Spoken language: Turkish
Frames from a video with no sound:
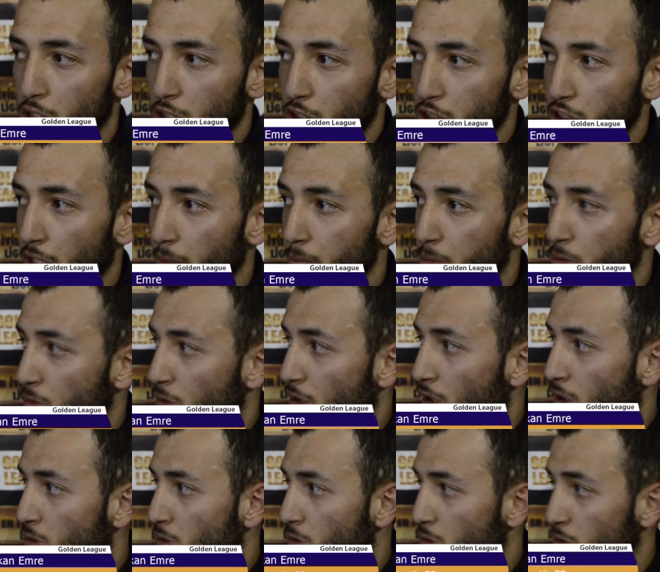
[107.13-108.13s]
Şampiyonluğa
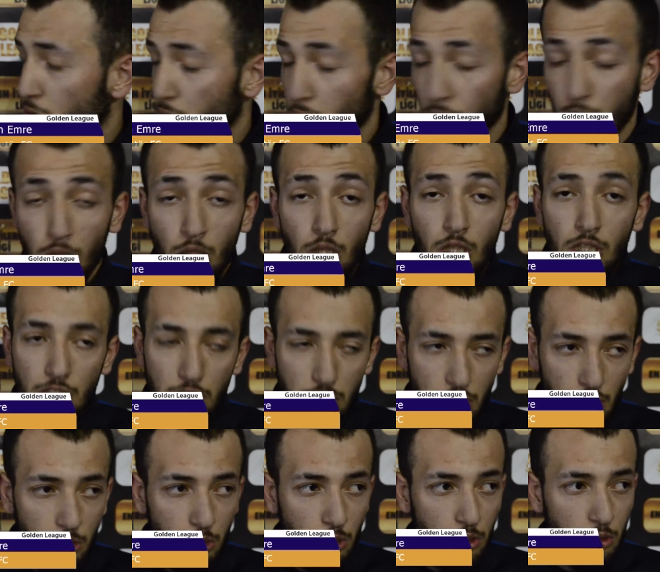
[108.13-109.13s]
oynuyoruz.
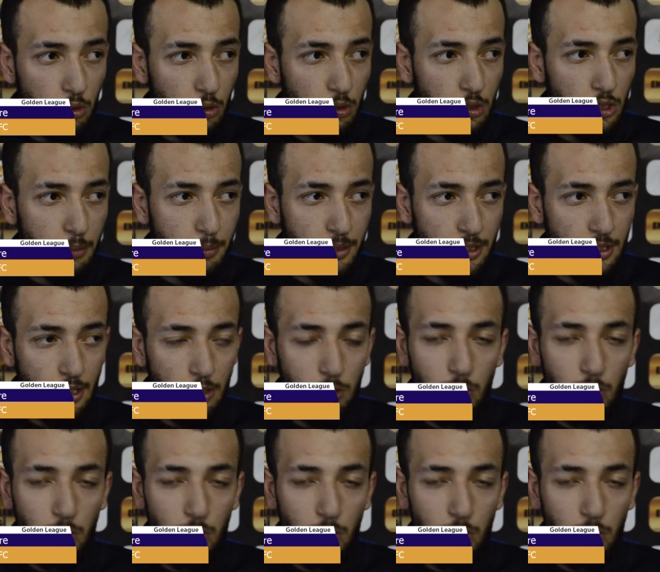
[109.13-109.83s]
Teşekkür ediyoruz hepsine.